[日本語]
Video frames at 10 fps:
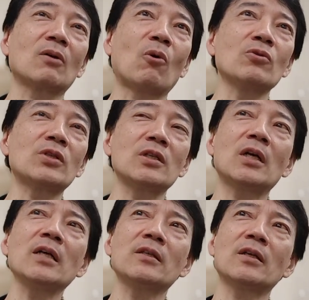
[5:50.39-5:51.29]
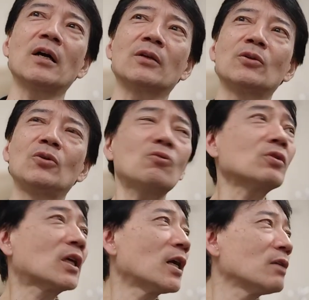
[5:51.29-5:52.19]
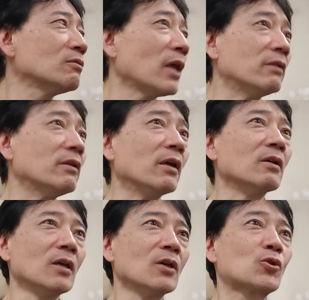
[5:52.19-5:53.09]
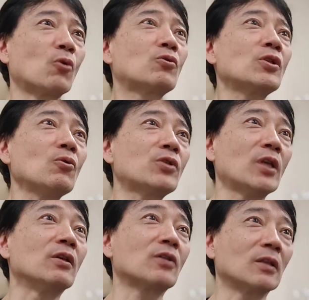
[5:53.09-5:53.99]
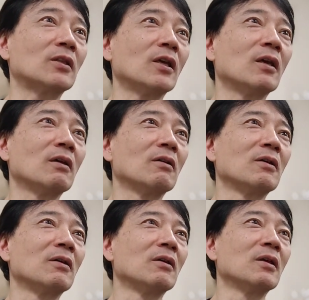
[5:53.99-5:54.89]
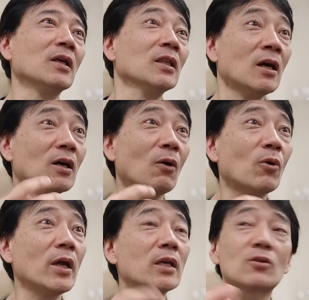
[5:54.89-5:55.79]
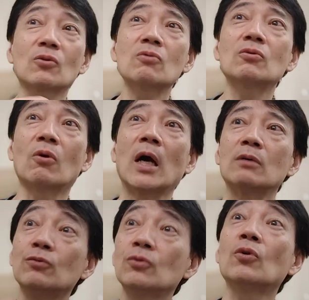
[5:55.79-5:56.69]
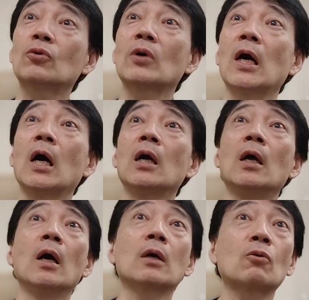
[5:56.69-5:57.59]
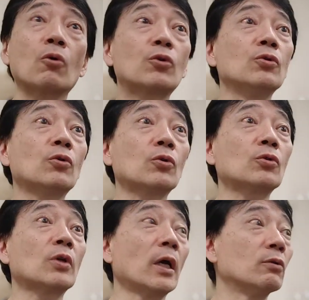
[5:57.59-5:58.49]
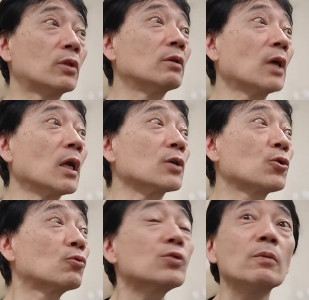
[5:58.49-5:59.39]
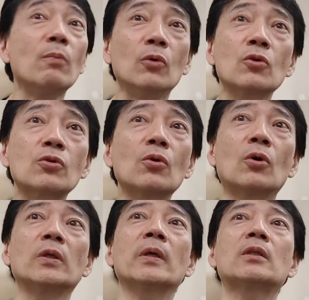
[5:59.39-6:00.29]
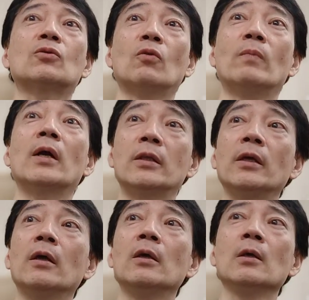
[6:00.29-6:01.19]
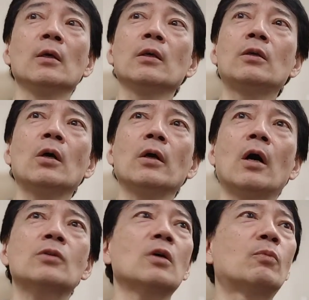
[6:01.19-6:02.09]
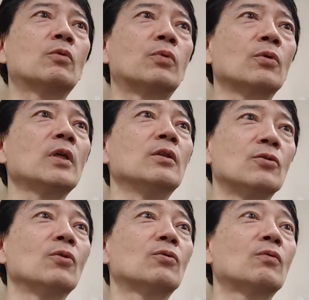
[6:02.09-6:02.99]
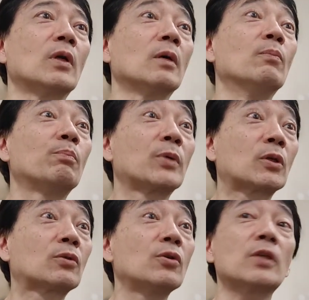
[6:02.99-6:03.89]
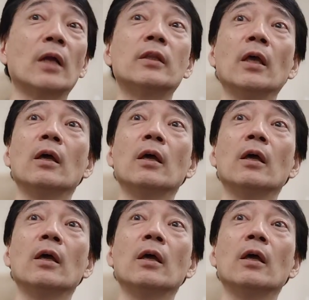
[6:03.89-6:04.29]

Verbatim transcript: 懇親会でさ、よく聞かれるんだよね。食事どうしてるんですかって。なんか俺、すごくほら、運動とか、呼吸のこととか言ってるから、食事ものすごいこだわってると思われて、いやいや、朝は僕プロテインですよって言われたら、びっくりされて、